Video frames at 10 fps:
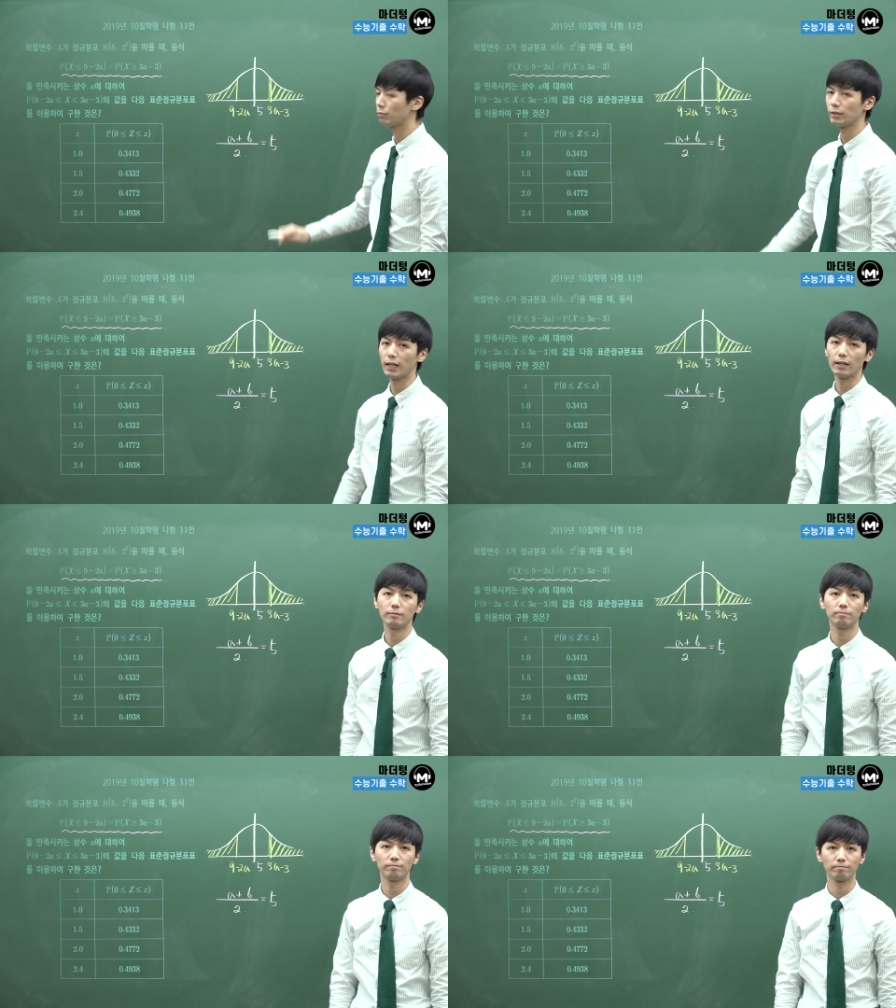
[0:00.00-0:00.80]
겁니다.
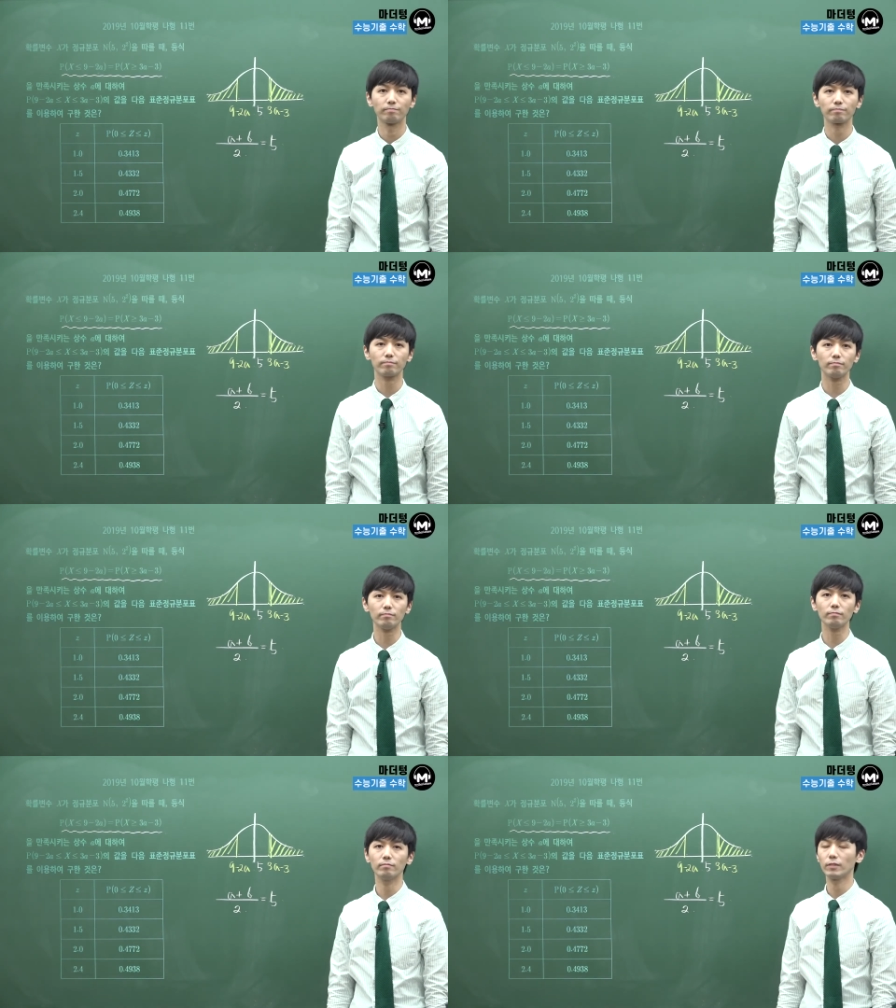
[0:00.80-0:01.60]

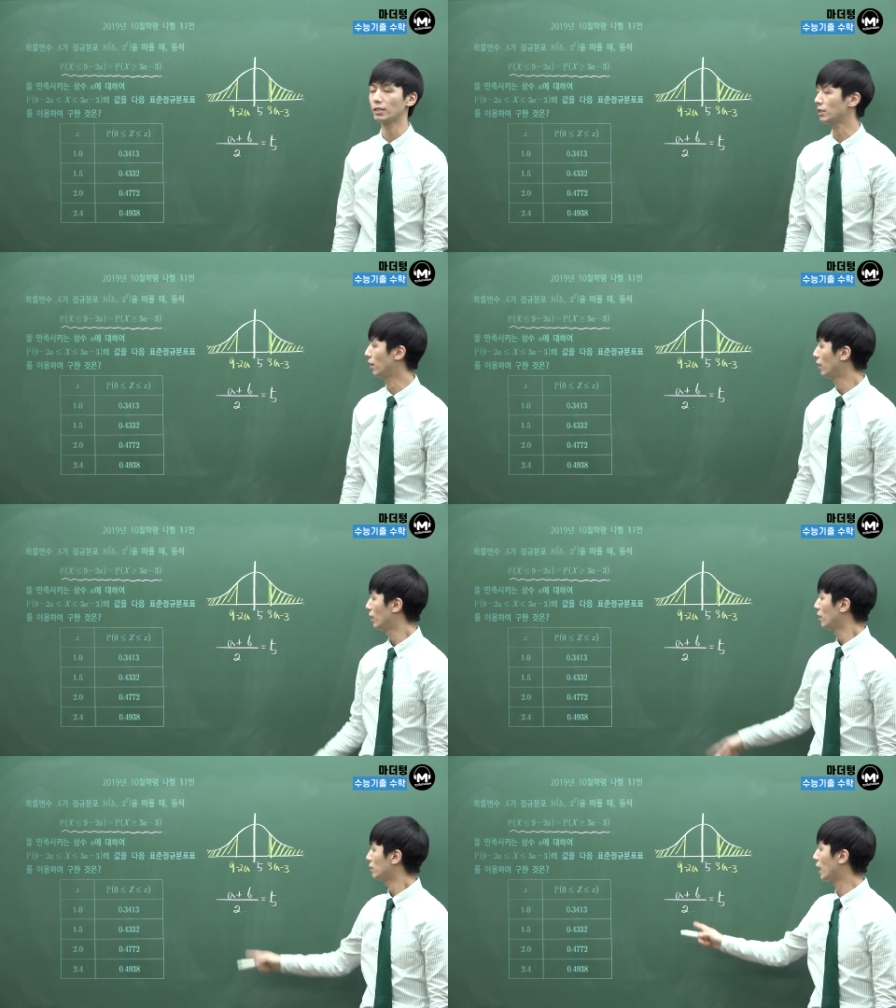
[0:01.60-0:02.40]
됐죠?
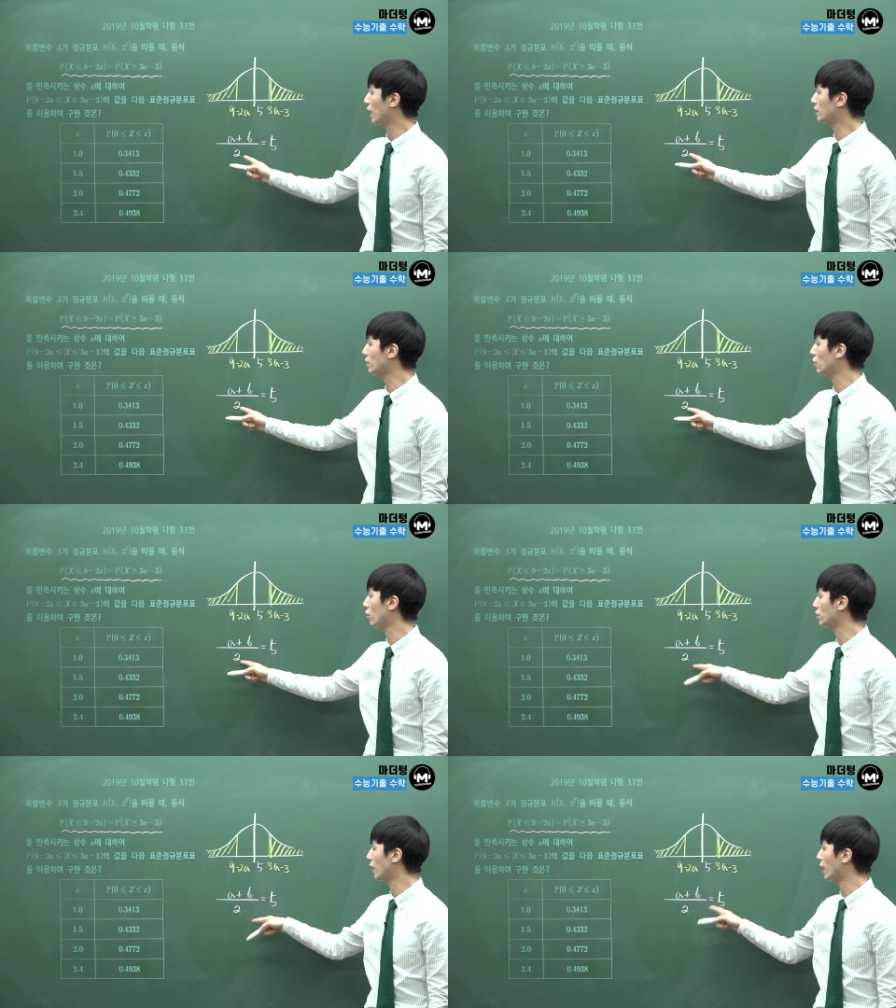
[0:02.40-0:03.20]
따라서
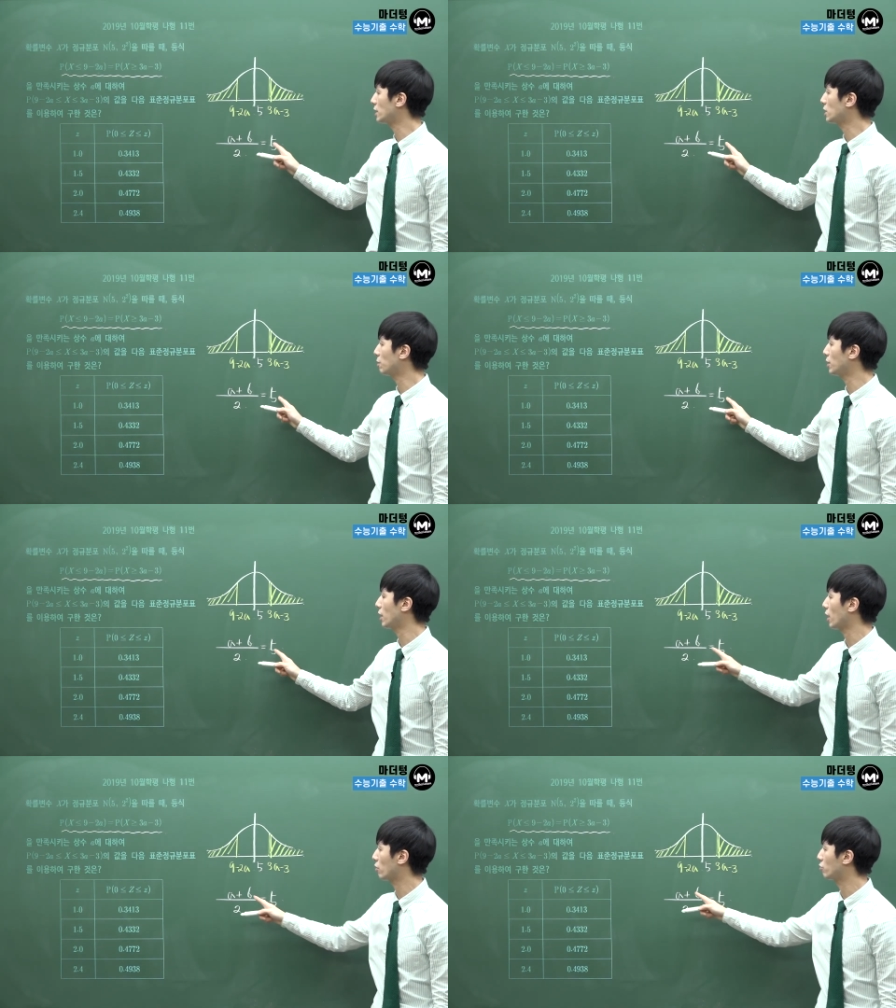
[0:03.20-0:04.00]
여기다가 10이
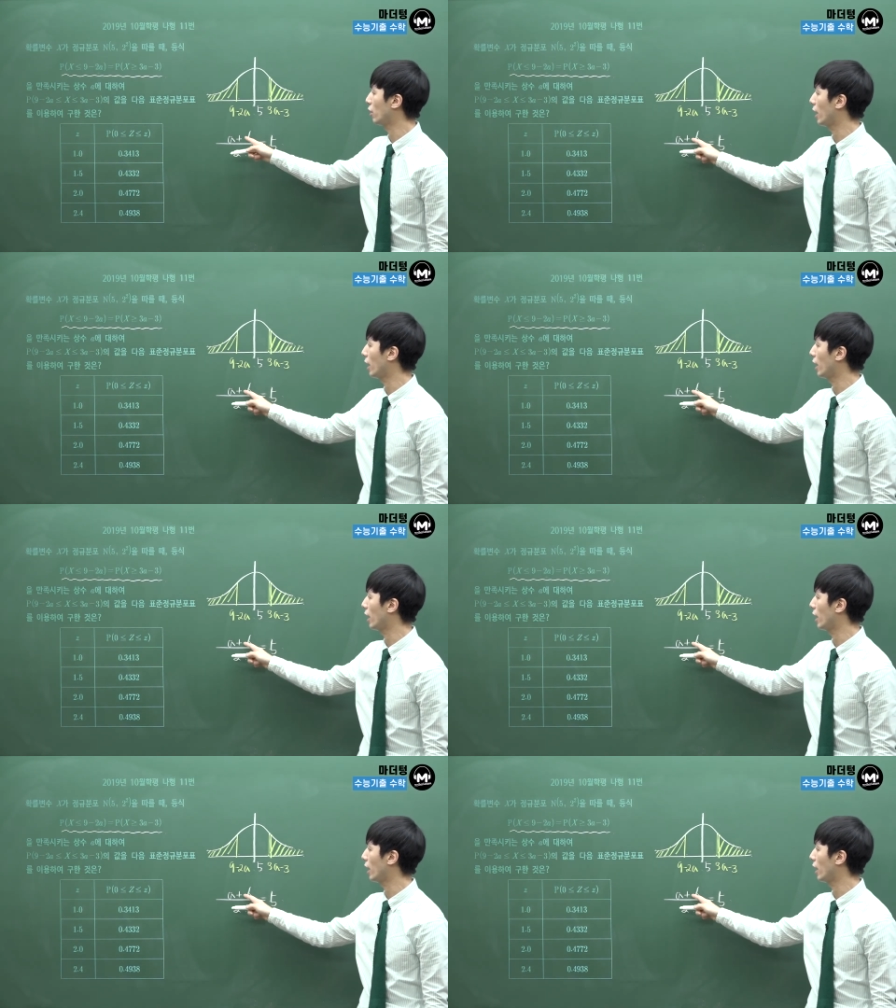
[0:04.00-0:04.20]
되겠고